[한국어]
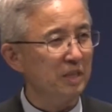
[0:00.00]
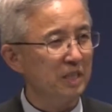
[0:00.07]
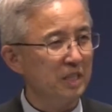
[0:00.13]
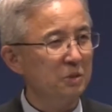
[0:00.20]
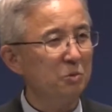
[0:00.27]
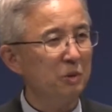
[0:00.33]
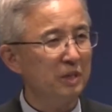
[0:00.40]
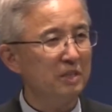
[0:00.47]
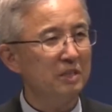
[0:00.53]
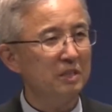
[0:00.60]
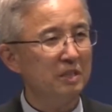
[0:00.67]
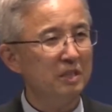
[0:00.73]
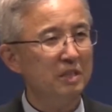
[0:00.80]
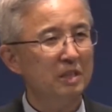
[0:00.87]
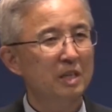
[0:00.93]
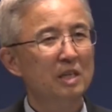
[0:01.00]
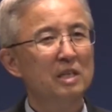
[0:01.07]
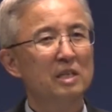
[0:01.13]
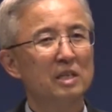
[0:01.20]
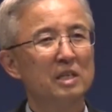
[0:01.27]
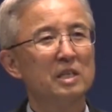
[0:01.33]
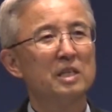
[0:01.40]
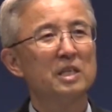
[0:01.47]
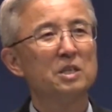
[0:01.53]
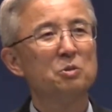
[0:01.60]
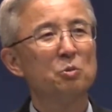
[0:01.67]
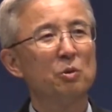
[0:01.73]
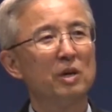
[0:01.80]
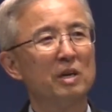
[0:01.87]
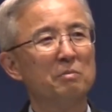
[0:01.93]
기도하는 일
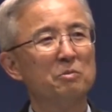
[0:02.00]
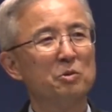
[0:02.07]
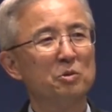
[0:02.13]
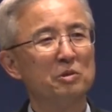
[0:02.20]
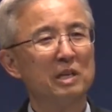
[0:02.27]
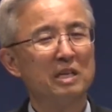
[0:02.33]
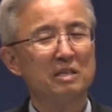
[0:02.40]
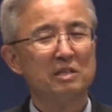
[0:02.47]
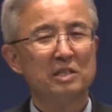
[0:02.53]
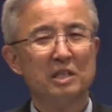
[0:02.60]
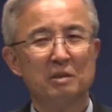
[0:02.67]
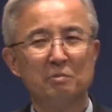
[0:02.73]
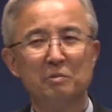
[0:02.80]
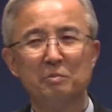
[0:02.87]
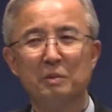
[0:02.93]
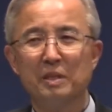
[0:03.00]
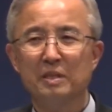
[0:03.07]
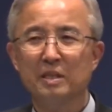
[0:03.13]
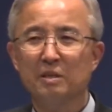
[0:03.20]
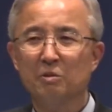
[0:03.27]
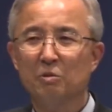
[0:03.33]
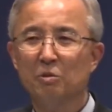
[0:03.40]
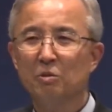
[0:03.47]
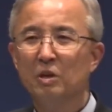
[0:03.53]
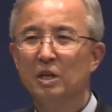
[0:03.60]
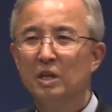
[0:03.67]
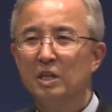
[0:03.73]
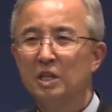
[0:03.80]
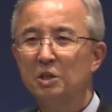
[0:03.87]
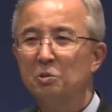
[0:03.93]
기도함으로 다른 사람을 만나고
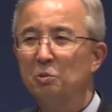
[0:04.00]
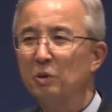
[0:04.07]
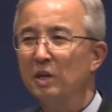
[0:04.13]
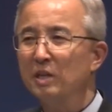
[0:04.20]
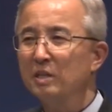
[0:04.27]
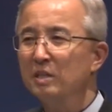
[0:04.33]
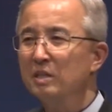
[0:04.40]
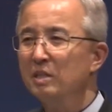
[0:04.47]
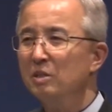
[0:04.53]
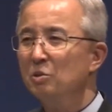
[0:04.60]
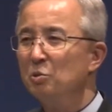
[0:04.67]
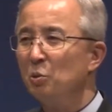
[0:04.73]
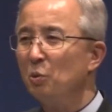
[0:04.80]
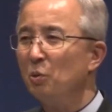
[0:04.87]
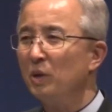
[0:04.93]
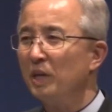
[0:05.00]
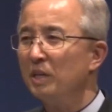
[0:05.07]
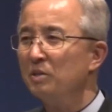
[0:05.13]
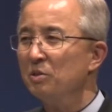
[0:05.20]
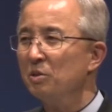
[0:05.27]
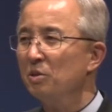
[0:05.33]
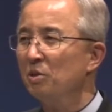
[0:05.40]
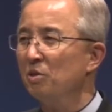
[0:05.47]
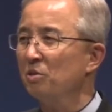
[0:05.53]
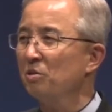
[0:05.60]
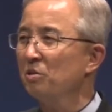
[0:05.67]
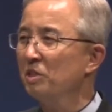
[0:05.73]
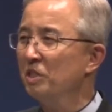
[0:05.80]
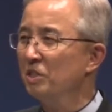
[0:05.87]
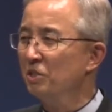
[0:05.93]
기도하는 속에서
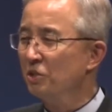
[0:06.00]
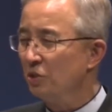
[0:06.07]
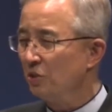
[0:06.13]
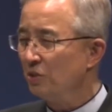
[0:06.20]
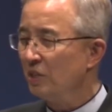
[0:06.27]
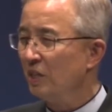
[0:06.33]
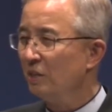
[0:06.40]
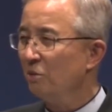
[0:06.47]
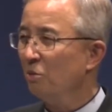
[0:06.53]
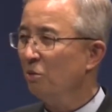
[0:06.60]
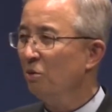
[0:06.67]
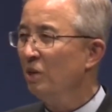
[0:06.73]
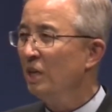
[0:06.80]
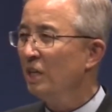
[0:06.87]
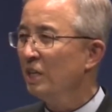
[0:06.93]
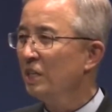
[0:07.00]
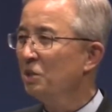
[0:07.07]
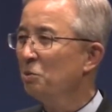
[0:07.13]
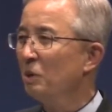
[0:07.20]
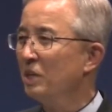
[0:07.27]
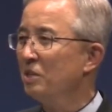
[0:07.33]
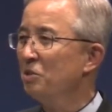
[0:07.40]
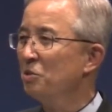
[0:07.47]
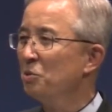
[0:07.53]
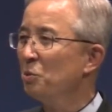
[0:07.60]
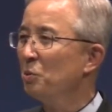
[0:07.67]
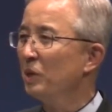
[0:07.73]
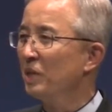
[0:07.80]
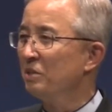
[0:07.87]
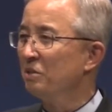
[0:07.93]
어떤 일을 처리하고 기도하는
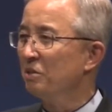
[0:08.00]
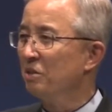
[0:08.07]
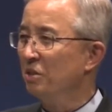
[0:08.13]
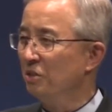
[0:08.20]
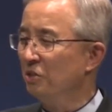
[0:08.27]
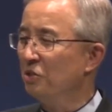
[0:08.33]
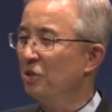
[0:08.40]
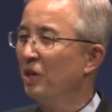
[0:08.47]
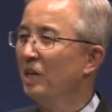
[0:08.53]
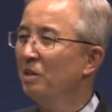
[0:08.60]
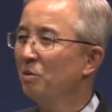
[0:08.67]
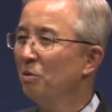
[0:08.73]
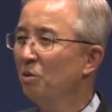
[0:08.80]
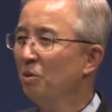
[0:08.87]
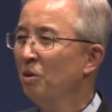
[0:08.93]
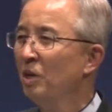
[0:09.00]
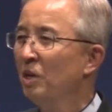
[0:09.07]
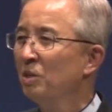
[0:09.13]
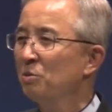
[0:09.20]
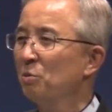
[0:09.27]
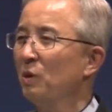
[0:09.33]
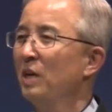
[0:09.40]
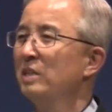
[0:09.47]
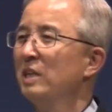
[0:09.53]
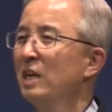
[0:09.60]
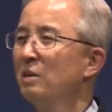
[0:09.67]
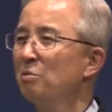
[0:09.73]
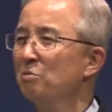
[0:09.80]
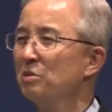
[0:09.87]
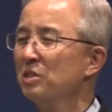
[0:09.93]
속에서 결정하고 또한
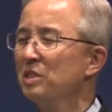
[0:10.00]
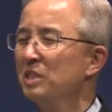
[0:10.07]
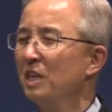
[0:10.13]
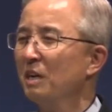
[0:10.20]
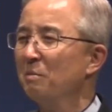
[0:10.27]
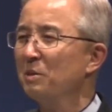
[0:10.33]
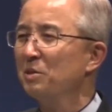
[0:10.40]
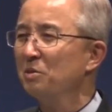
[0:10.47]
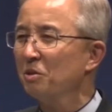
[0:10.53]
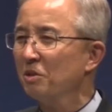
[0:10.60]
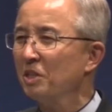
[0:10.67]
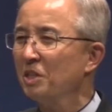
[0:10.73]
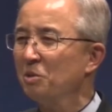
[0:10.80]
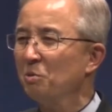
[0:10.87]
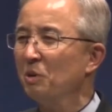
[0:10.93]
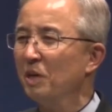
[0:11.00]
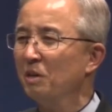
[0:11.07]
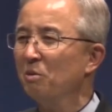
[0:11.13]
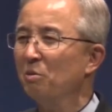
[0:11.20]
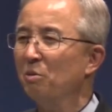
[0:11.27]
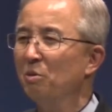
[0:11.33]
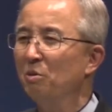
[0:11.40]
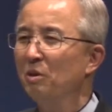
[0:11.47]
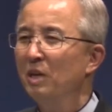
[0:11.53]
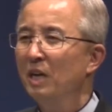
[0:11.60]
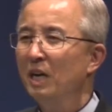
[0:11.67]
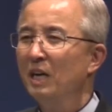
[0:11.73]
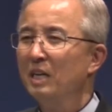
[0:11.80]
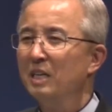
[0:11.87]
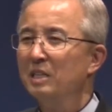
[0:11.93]
하루를 시작하면서 기도하고
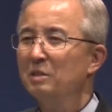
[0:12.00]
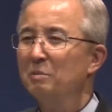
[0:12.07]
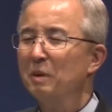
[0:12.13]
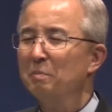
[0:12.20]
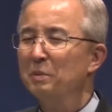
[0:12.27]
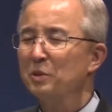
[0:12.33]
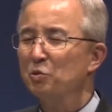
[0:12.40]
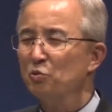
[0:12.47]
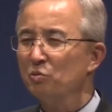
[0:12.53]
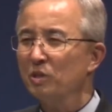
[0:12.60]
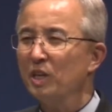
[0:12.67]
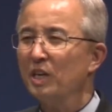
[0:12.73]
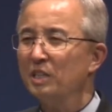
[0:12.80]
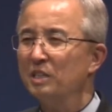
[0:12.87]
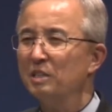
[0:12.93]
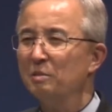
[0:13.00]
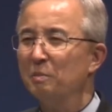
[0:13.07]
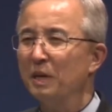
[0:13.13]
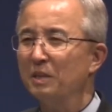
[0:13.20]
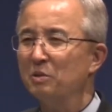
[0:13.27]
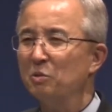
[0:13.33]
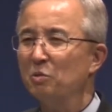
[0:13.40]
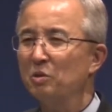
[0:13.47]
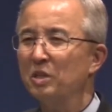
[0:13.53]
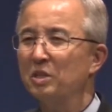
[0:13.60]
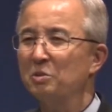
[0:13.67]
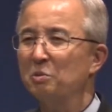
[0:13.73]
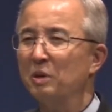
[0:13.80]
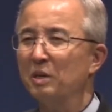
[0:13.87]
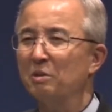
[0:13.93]
하나님 앞에 중대한 일을 맡고
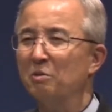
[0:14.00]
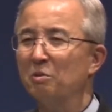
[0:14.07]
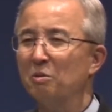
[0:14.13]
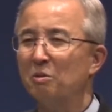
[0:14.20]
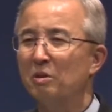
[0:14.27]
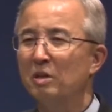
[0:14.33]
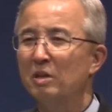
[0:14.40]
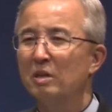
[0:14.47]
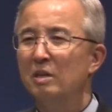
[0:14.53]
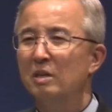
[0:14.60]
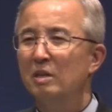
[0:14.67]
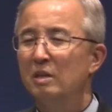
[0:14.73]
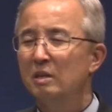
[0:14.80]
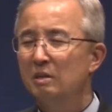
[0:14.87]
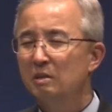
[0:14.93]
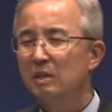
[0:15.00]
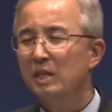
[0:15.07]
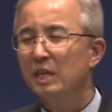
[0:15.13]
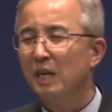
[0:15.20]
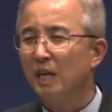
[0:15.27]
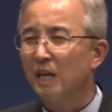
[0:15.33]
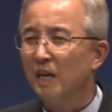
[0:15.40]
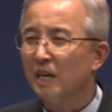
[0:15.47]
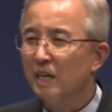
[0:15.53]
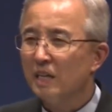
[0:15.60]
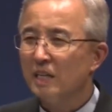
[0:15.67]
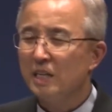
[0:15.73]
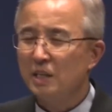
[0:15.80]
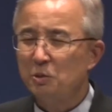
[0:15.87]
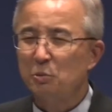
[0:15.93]
기도하고 그렇게
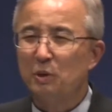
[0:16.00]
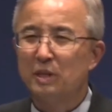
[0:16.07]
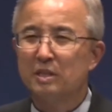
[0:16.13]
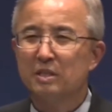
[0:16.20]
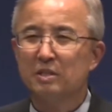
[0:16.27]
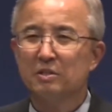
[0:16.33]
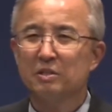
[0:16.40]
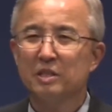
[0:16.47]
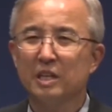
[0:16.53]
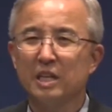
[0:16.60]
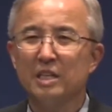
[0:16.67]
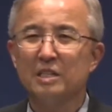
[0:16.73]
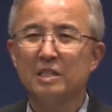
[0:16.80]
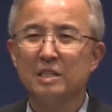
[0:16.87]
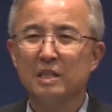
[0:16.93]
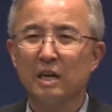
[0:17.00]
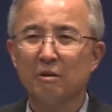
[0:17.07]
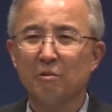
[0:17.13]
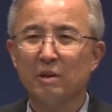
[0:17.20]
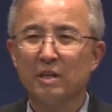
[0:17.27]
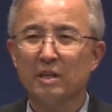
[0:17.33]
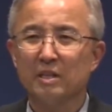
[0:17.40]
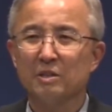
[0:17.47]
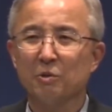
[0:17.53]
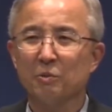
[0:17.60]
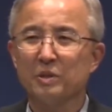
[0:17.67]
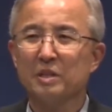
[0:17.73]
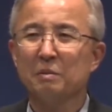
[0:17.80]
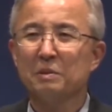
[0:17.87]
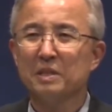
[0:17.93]
기도하는 것을 일상화하라는 거예요.
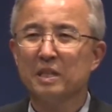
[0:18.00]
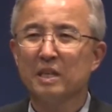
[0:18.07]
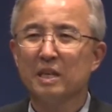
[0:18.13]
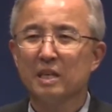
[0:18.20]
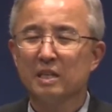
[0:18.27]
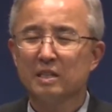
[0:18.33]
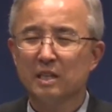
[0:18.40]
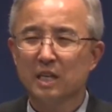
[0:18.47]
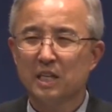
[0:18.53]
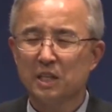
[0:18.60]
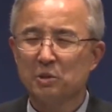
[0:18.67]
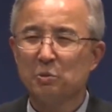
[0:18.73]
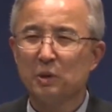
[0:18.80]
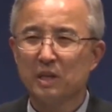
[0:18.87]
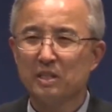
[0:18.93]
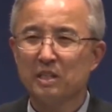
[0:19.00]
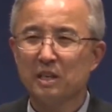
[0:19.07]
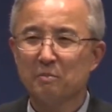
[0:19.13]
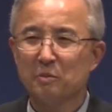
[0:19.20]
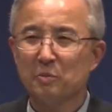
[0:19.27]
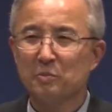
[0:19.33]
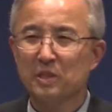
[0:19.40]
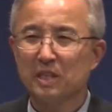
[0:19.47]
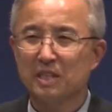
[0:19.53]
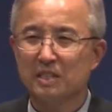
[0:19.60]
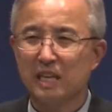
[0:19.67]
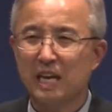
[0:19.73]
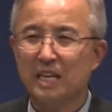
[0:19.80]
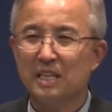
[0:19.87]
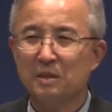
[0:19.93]
왜냐하면 그 기도하는 게 뭡니까?
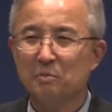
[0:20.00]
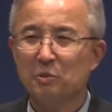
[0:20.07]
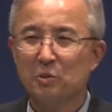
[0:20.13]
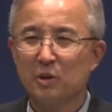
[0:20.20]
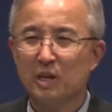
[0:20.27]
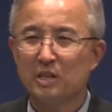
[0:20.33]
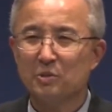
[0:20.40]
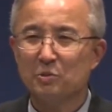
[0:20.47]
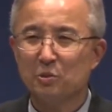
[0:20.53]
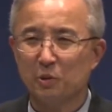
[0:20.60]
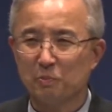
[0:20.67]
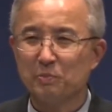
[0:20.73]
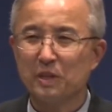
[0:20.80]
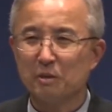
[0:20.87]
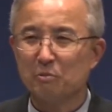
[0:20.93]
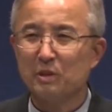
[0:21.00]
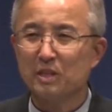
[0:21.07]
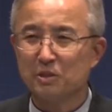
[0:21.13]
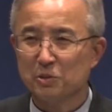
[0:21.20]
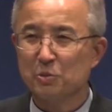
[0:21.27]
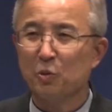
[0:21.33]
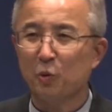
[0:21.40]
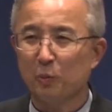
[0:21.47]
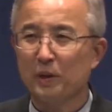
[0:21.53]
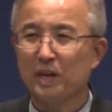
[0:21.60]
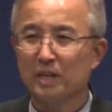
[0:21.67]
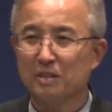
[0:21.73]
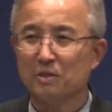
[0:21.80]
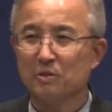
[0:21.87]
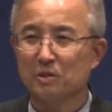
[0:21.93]
내 힘으로 할 수 없다고 하는 것을
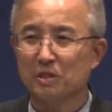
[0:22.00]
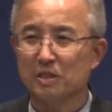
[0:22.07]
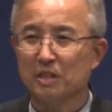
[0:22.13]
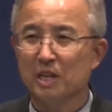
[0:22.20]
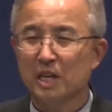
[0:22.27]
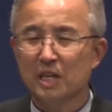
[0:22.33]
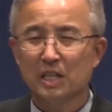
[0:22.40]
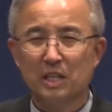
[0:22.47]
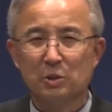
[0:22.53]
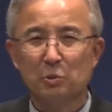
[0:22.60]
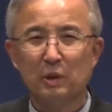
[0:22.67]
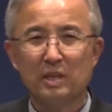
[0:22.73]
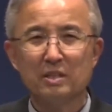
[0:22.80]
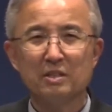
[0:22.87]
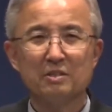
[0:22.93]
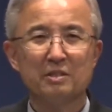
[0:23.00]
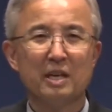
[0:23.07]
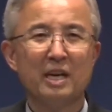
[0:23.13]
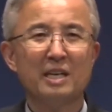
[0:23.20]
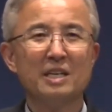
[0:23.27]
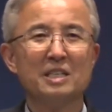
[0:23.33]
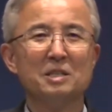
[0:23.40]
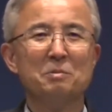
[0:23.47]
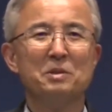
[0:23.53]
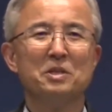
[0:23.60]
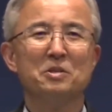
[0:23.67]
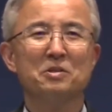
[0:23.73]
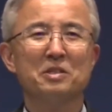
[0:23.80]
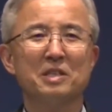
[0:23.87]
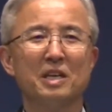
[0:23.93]
고백하는 거잖아요. 기도하는 것은 하나님이
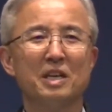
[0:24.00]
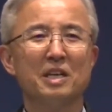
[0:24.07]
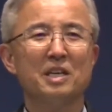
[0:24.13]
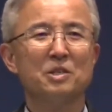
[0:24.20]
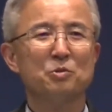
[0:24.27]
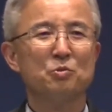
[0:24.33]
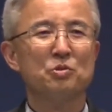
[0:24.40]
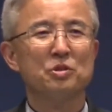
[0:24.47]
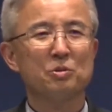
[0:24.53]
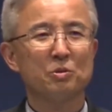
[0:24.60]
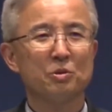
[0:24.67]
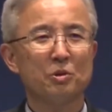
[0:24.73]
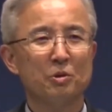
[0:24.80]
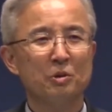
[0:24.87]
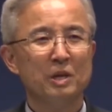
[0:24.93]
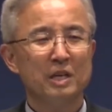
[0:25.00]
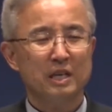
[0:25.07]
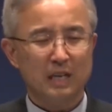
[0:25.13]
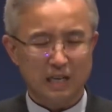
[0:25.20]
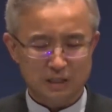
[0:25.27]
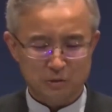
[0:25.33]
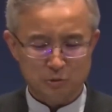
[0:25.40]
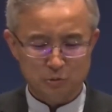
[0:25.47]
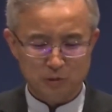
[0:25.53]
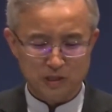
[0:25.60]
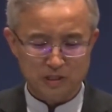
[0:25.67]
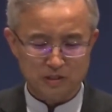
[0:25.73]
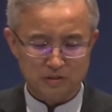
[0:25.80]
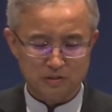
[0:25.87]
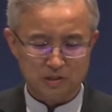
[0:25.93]
역사해 주시도록
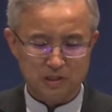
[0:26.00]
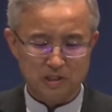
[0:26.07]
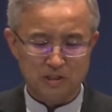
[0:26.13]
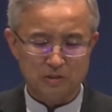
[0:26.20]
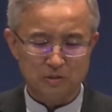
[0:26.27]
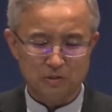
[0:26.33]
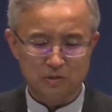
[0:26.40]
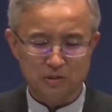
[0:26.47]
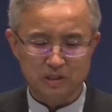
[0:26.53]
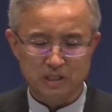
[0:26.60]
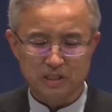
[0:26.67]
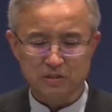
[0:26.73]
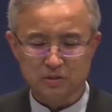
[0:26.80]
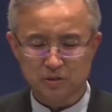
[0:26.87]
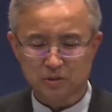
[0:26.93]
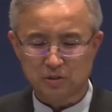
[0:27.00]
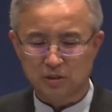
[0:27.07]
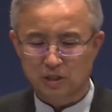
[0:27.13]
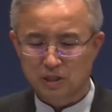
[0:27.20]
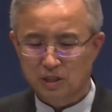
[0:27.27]
간구하는 거잖아요. 그래서